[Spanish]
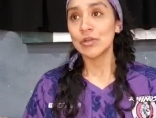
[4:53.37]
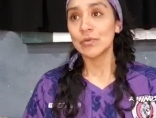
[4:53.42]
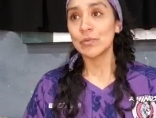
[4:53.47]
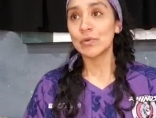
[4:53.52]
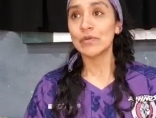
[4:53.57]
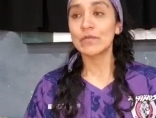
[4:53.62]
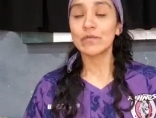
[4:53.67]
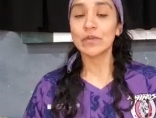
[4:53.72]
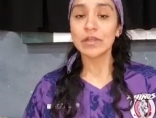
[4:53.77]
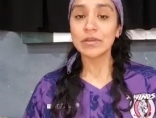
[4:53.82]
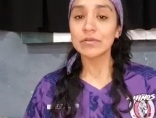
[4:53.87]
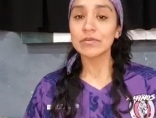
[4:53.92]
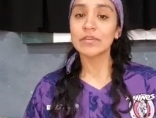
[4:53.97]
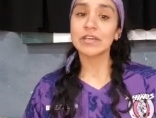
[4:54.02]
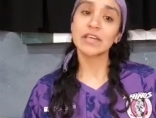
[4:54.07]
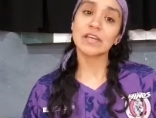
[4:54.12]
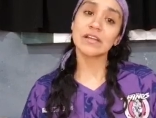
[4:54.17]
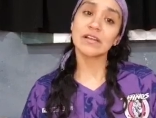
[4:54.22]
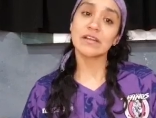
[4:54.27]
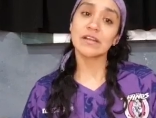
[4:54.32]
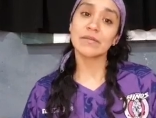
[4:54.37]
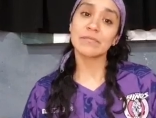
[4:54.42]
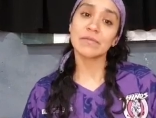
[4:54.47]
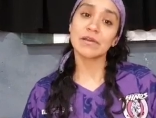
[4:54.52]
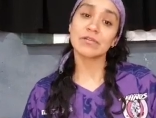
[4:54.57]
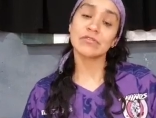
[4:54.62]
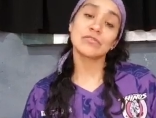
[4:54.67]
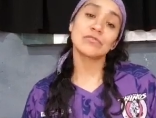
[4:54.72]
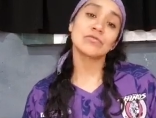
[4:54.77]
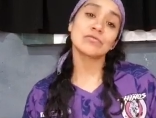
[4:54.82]
muy bueno que les
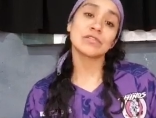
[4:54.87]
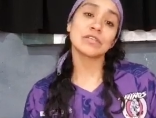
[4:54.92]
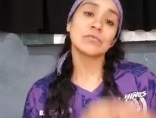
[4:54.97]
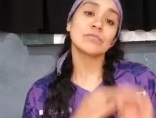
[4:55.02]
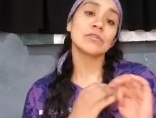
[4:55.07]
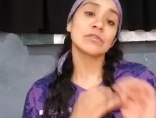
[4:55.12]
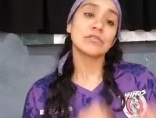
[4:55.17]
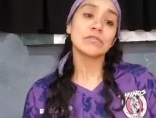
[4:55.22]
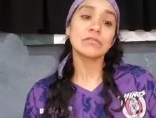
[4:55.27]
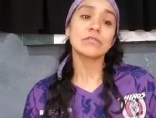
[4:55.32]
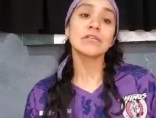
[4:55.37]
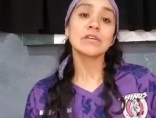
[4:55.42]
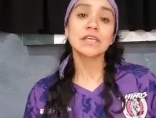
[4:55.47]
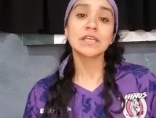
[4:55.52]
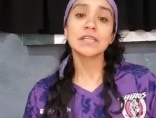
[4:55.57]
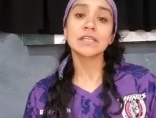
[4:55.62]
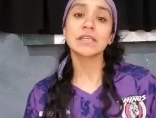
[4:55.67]
mando entusiasmo a todos los que